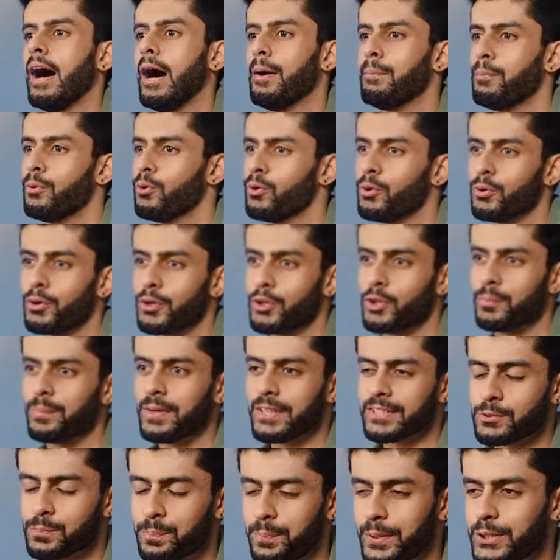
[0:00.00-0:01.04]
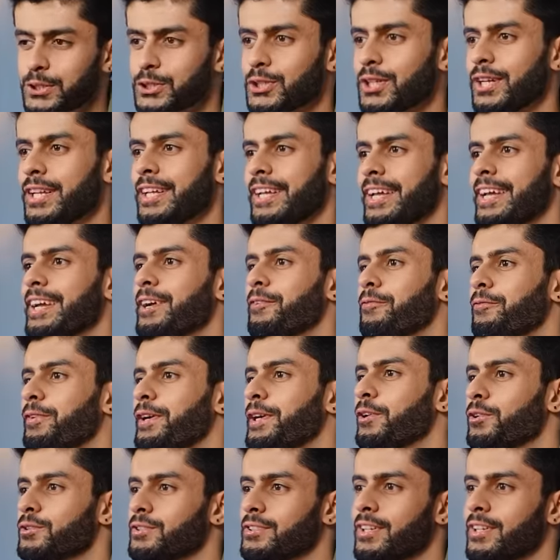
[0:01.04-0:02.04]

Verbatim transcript: आप बोलोगे तो मैं स्पेशली एक वीडियो